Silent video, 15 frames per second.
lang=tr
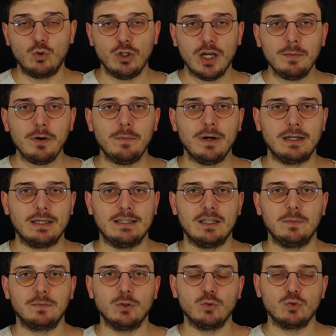Okuyamamak,
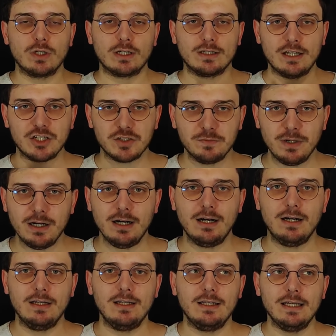kitaptan
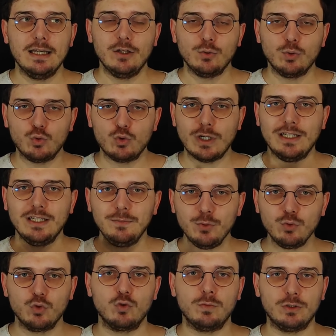uzaklaşma hali
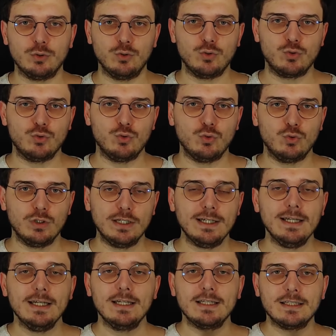düzenli bir duruma
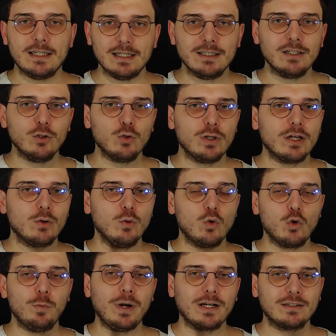dönüştüğünde genel olarak
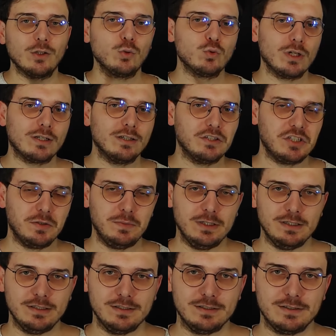okumaktan
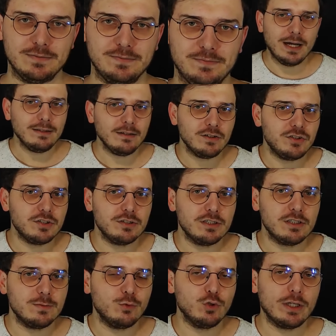uzaklaşabiliriz. Ben
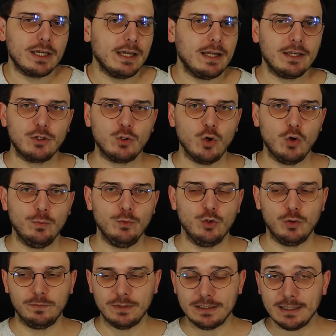açıkçası buna gerek
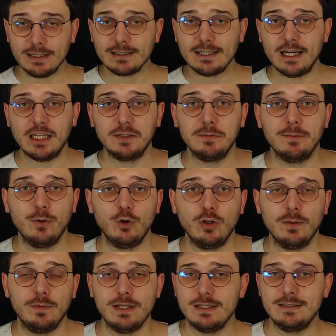görmüyorum. Neden kendime
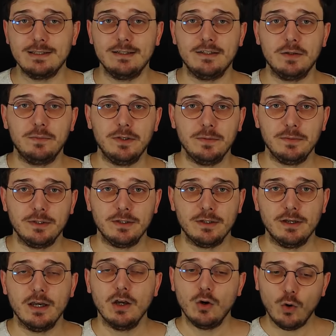böyle bir eziyet yapayım
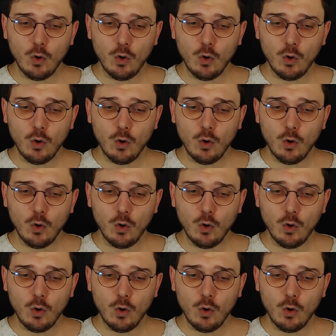ki?